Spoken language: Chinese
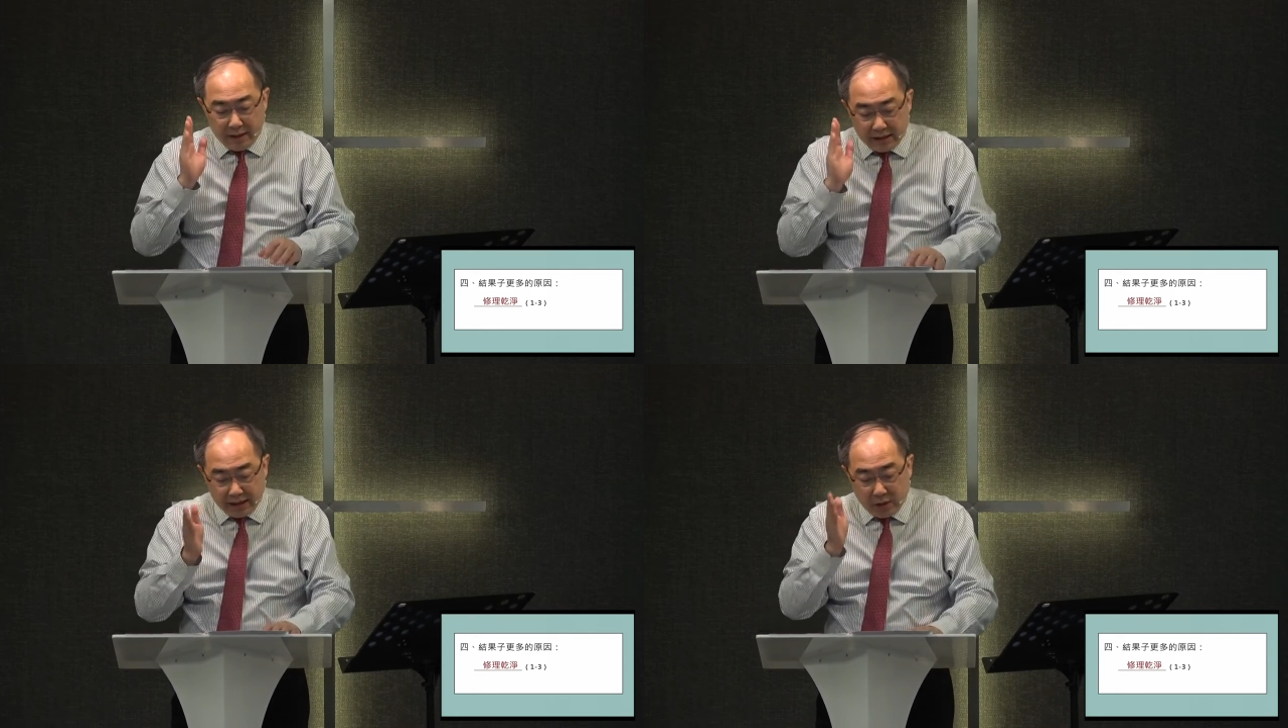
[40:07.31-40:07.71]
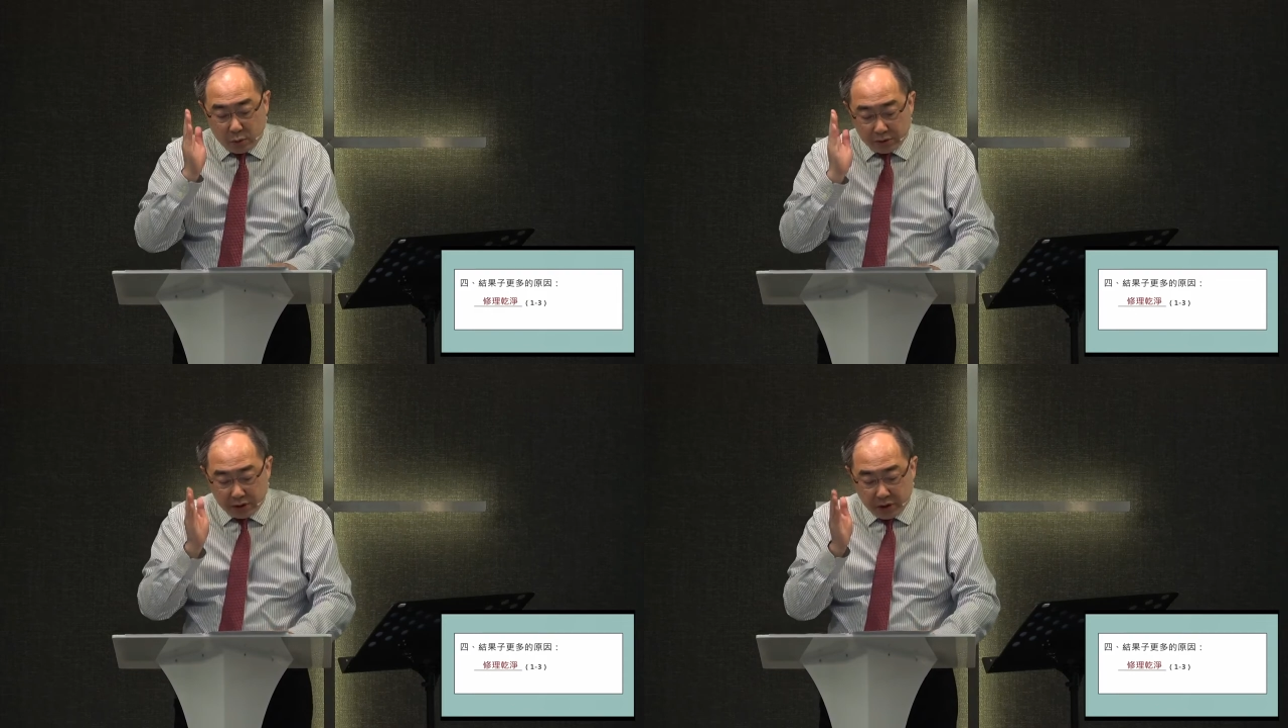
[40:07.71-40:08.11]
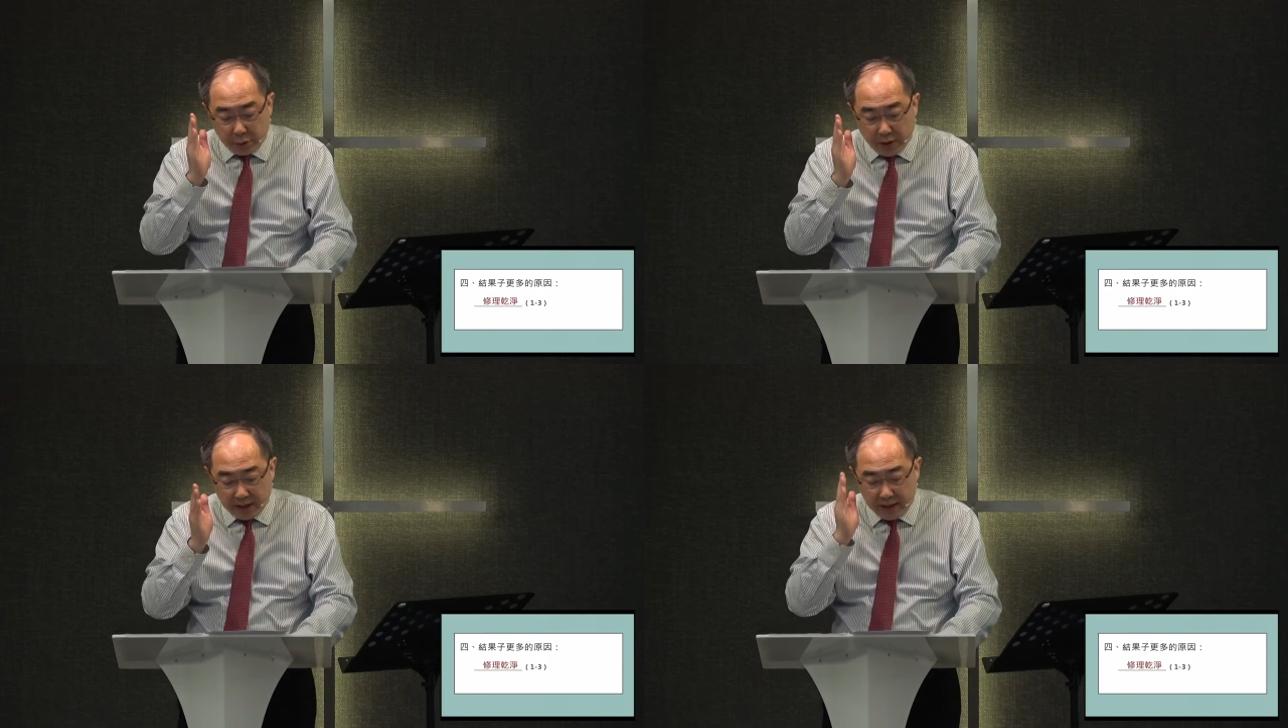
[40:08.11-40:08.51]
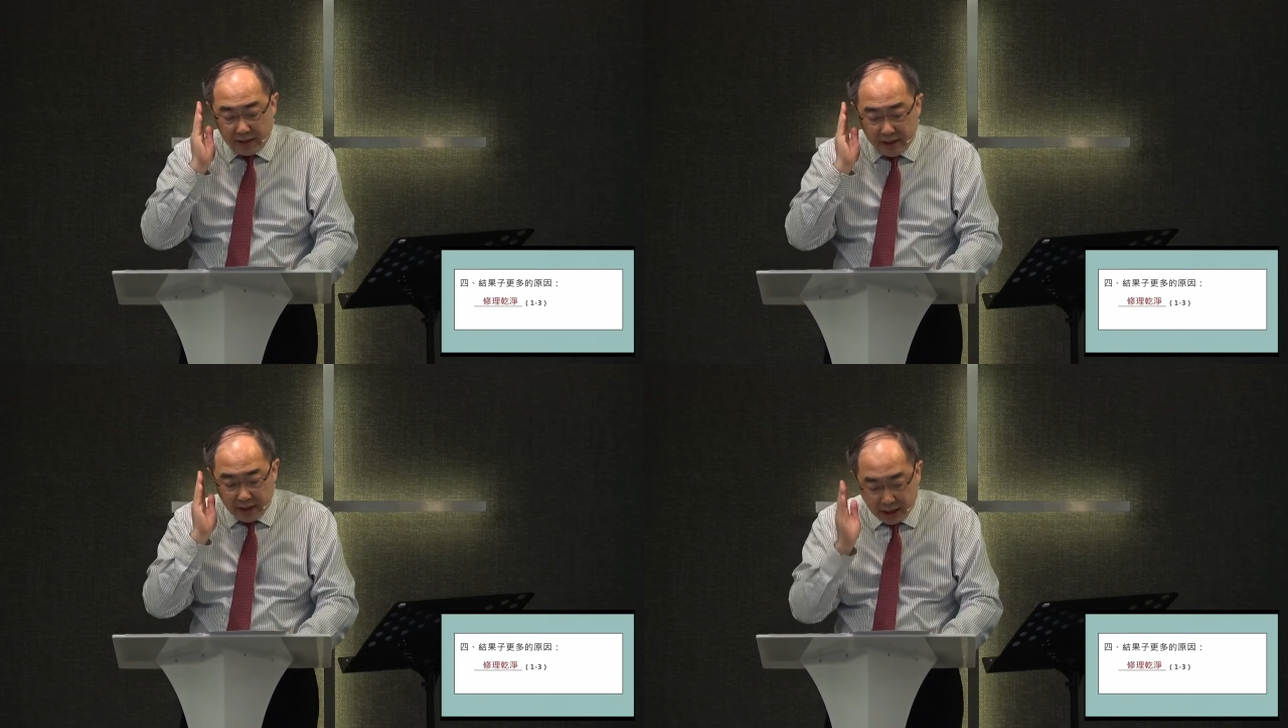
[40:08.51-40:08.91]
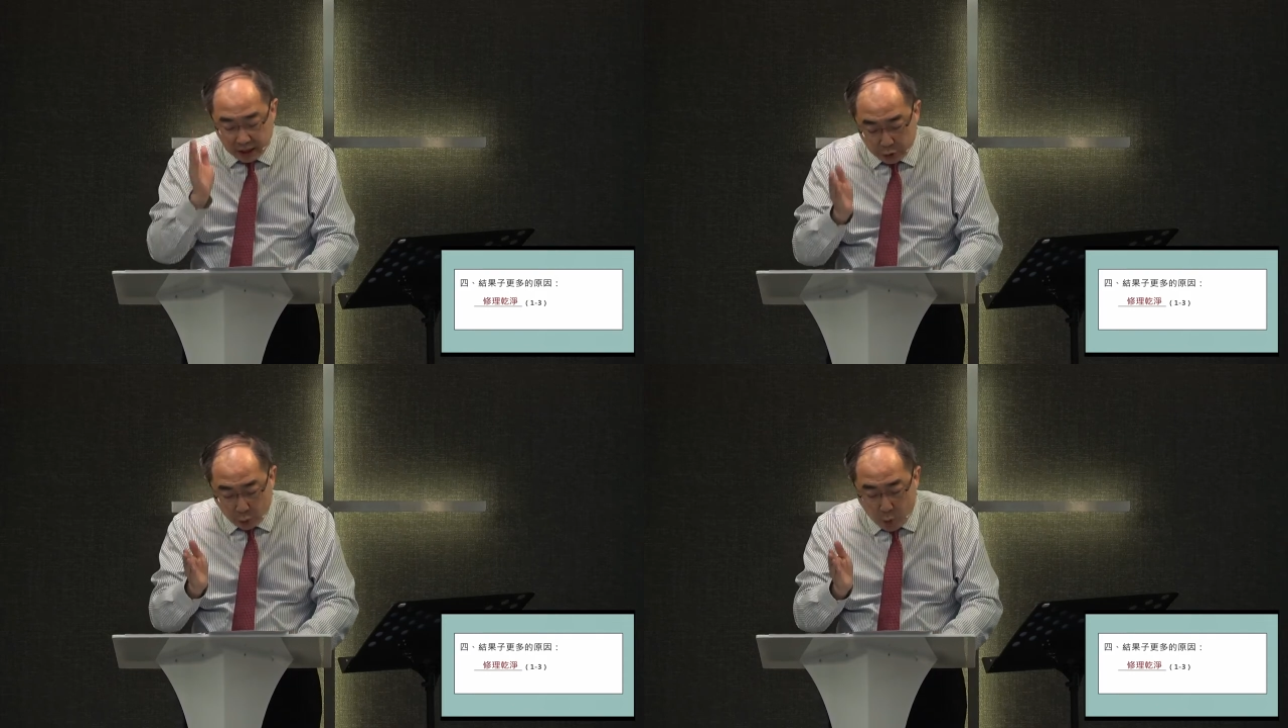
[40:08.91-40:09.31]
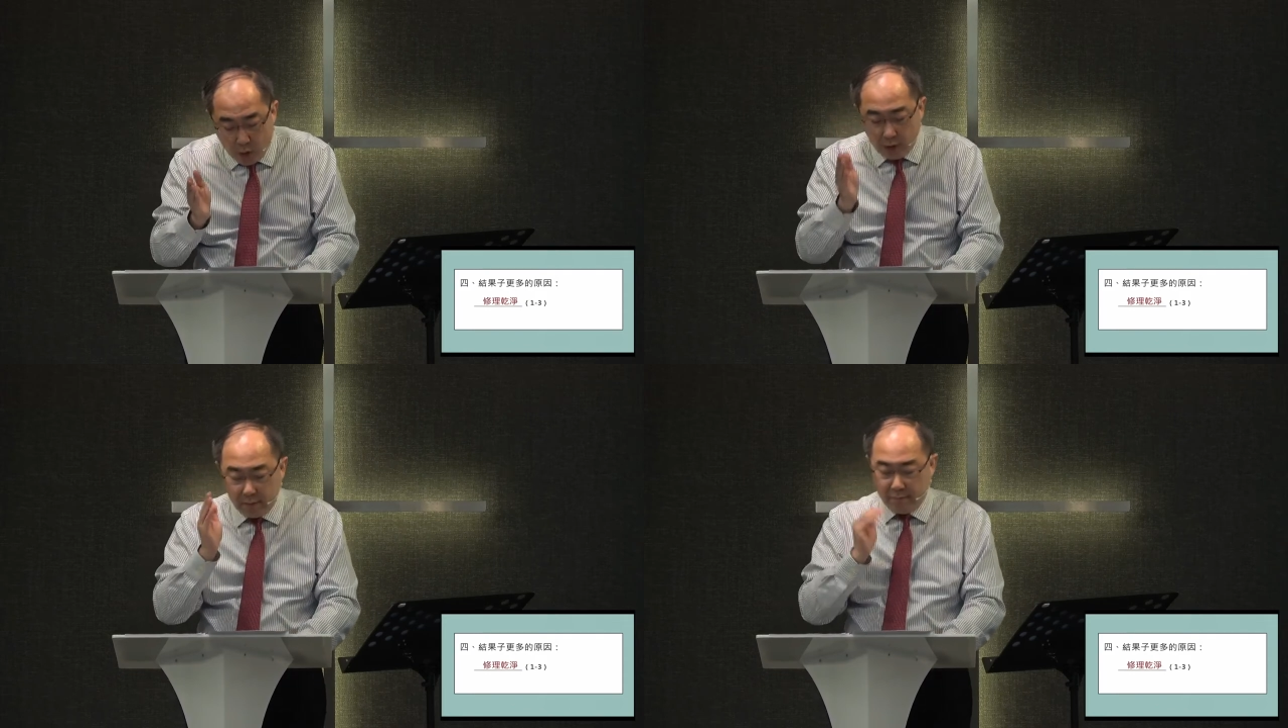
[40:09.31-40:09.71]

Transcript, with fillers: 结果子的原因很多，